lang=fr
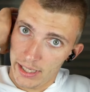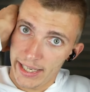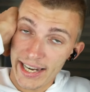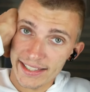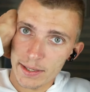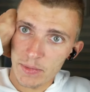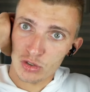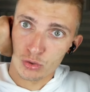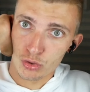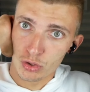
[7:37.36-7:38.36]
Et là, ça
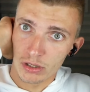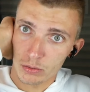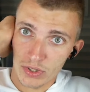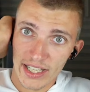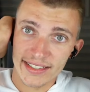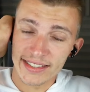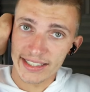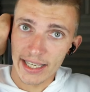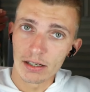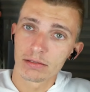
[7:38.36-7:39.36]
marche toujours. Donc là, c'est
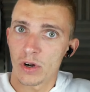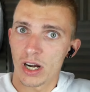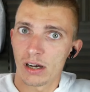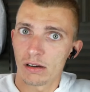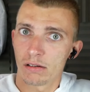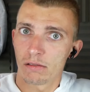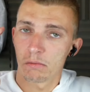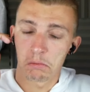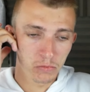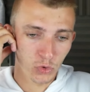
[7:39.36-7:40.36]
nickel. Voilà.
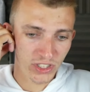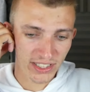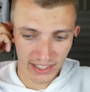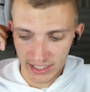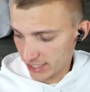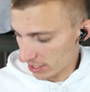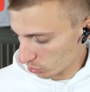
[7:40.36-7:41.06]
Donc ça, c'est nickel.